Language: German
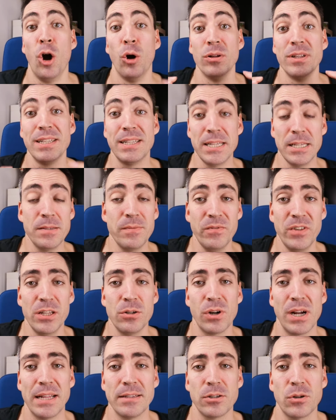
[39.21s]
Und in diesem
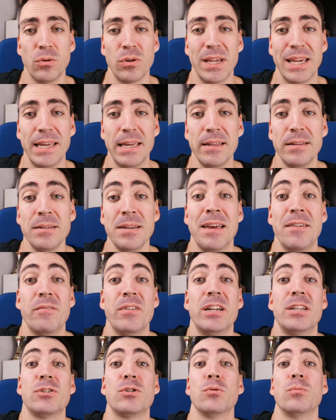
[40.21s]
Video ganz konkret
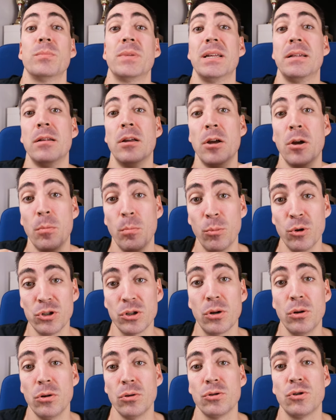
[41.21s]
wird es um den
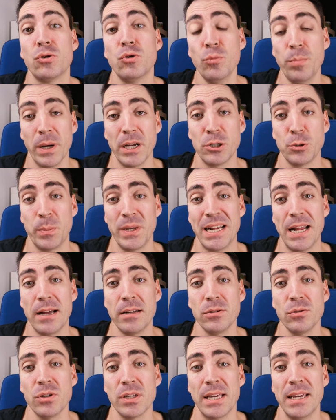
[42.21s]
Musculus
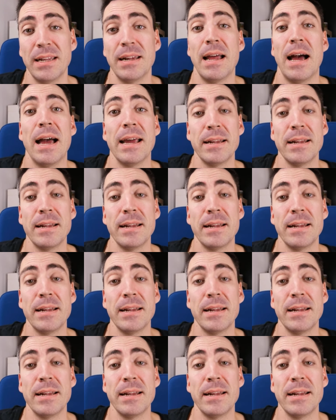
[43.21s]
supraspinatus gehen,